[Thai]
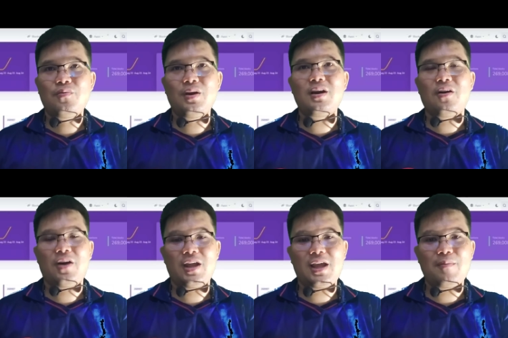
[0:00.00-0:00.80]
เวอร์ค
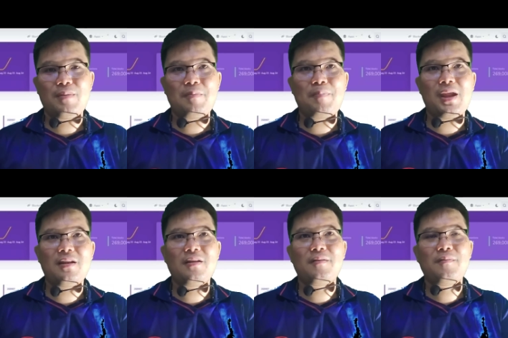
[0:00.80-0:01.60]
อยเนี่ยมันเป็น
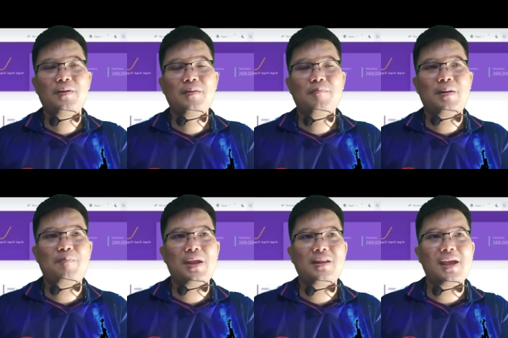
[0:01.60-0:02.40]
มัน
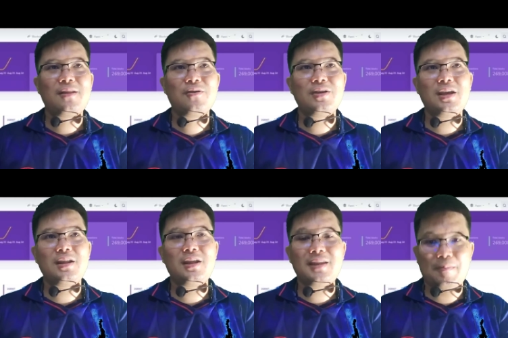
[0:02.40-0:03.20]
เป็นเทคโนโลยี
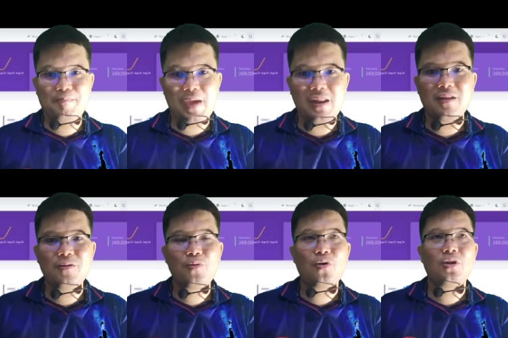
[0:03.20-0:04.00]
ที่จำเป็น
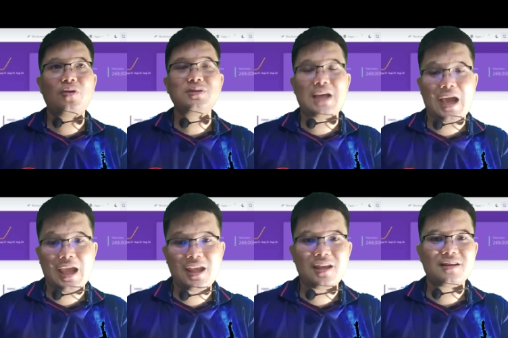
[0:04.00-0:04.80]
ทุกคนต้องใช้
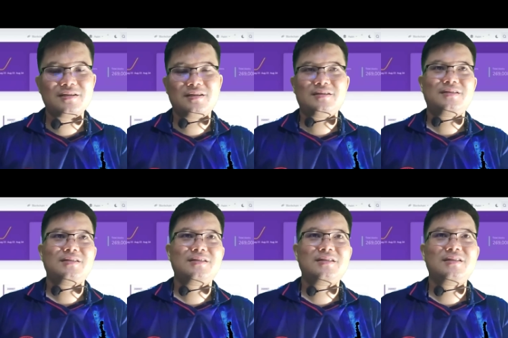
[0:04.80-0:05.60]

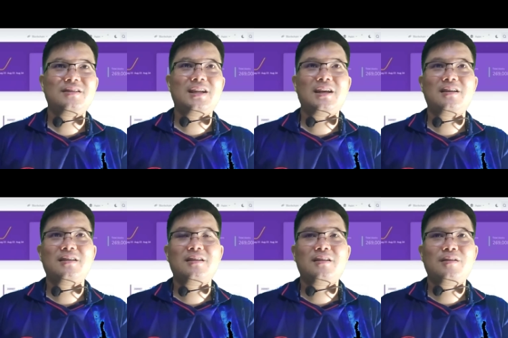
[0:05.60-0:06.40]
นะ
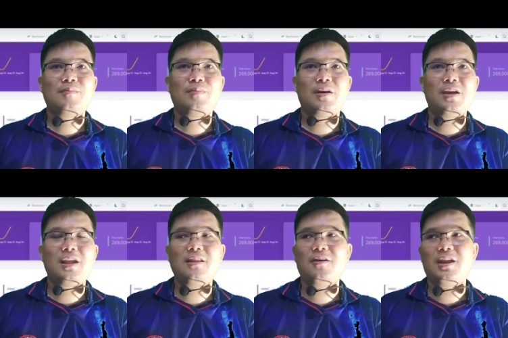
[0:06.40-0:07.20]
เพราะ
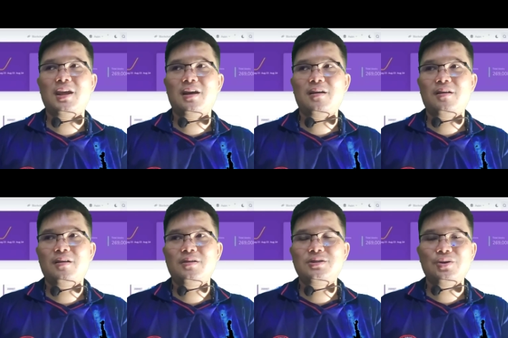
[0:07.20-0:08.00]
อีกหน่อยเนี่ย
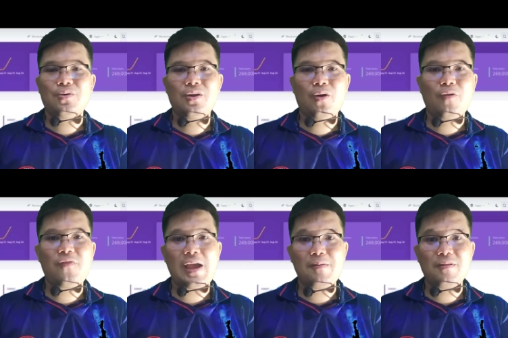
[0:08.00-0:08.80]
โจรโลก
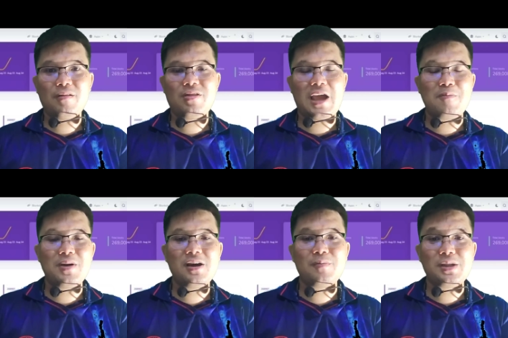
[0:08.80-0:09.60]
ไฟไซเบ
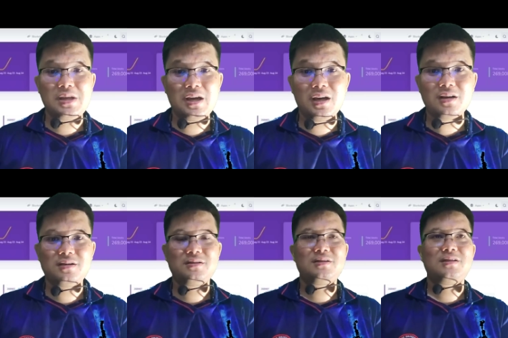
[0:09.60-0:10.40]
อร์มันเยอะ
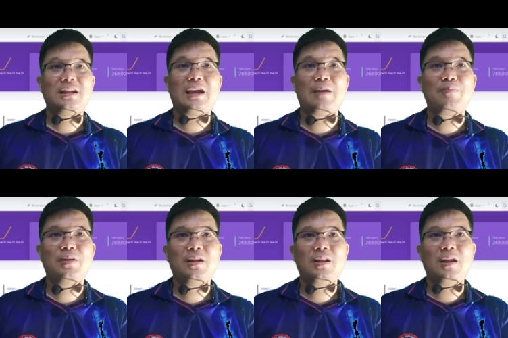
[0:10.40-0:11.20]
นะครับ
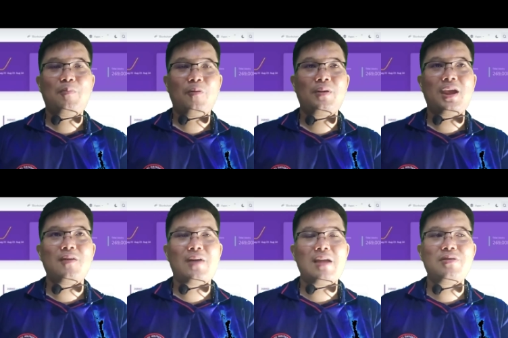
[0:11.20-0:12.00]
ระบบ เค
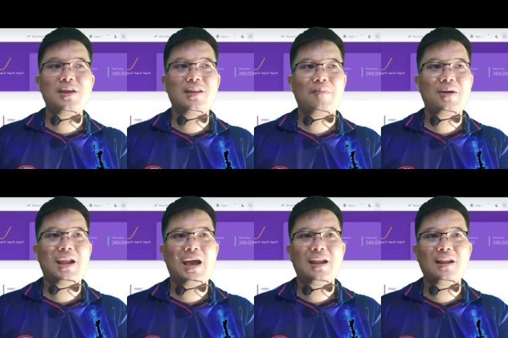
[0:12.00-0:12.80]
วาย ซี ธรรม
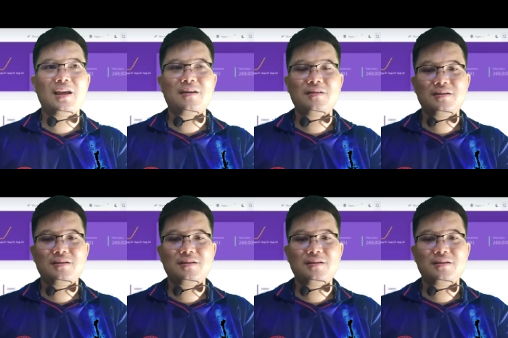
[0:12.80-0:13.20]
ดาเนี่ย